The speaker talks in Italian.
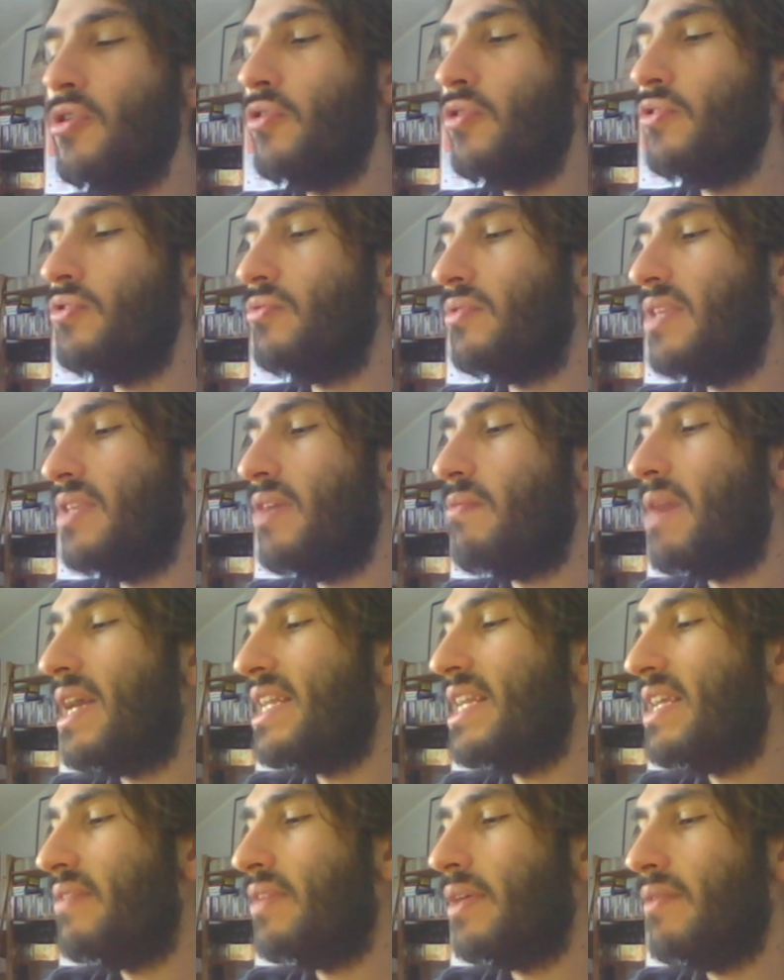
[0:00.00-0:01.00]
ognuno dei
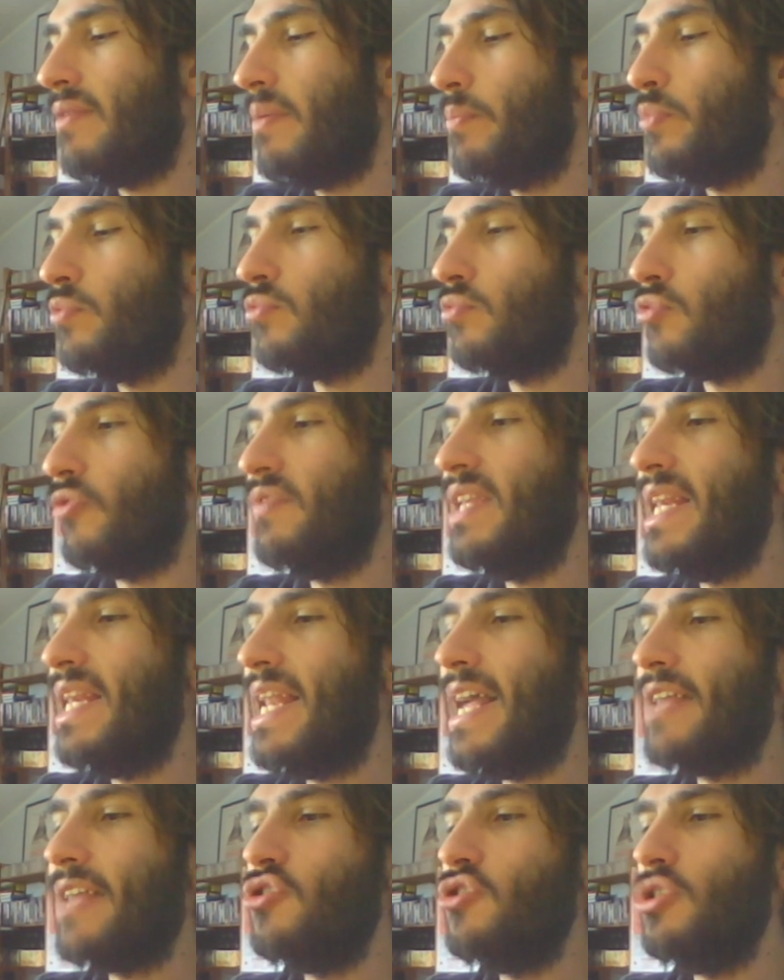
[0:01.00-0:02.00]
quali aveva appunto
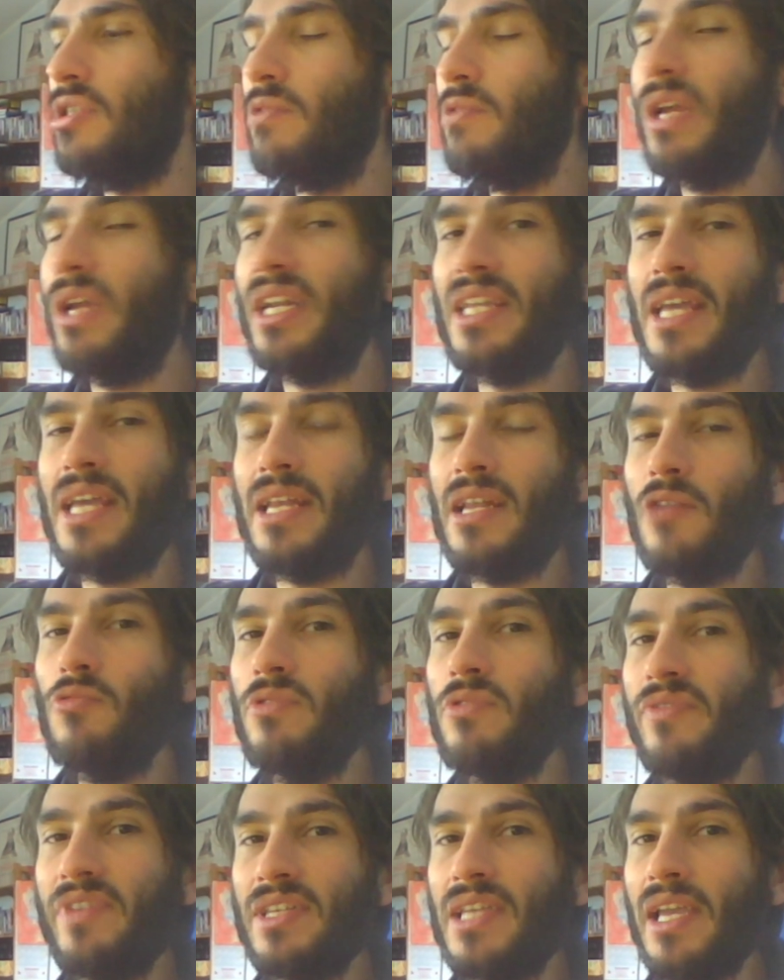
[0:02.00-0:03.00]
villaggi di guerrieri a
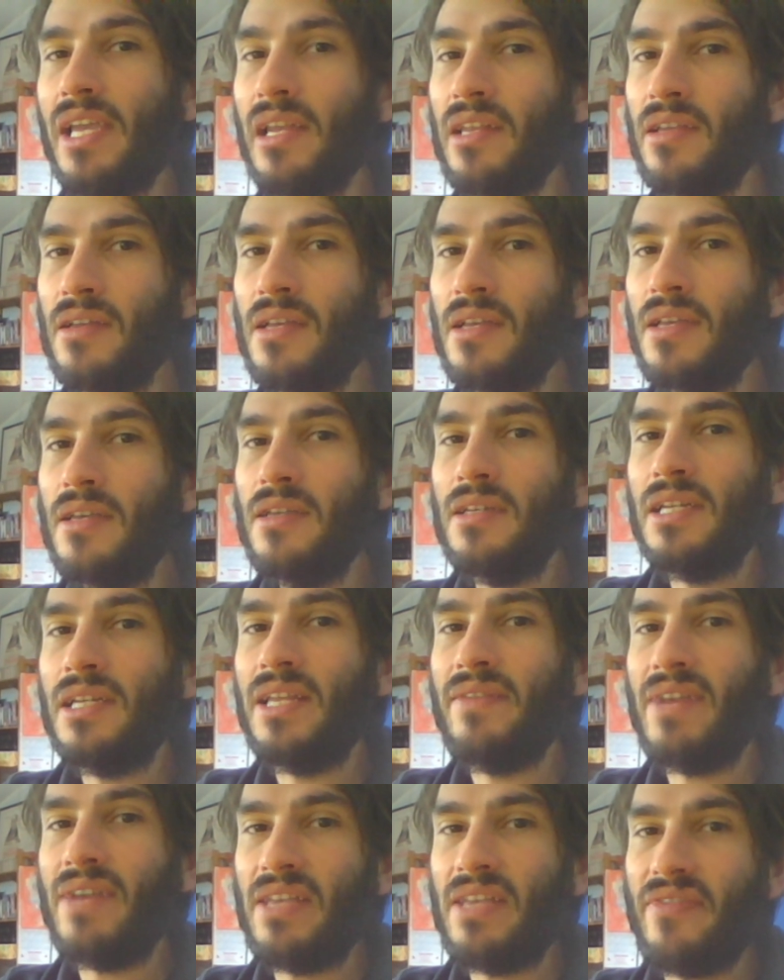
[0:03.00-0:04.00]
lui fedeli,
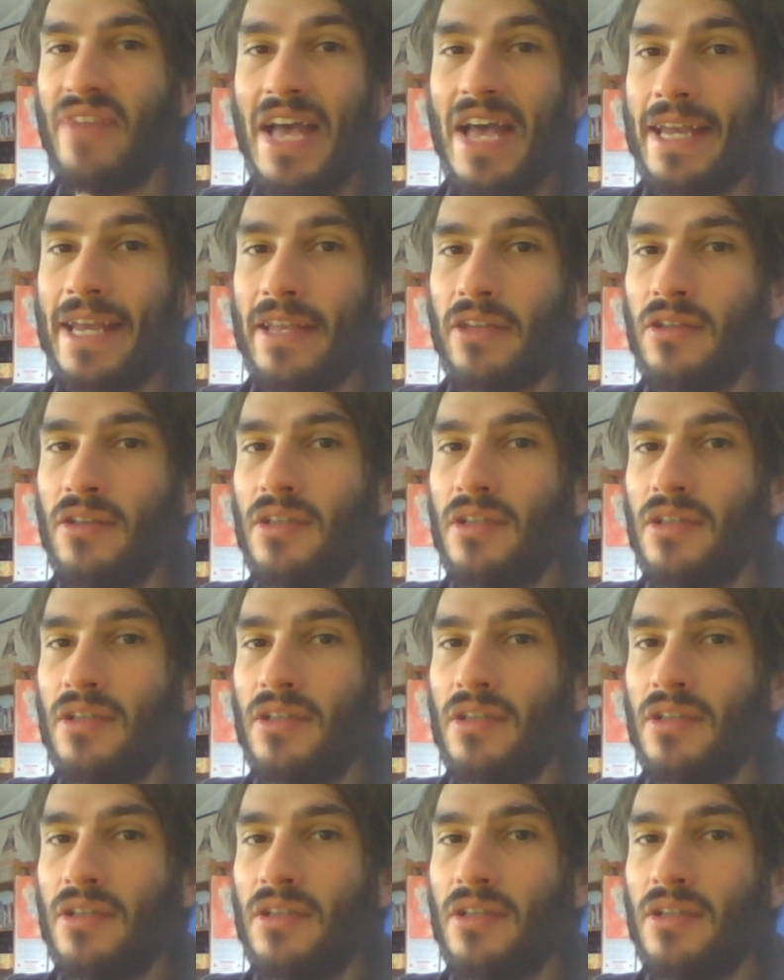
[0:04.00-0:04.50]
le varie fare.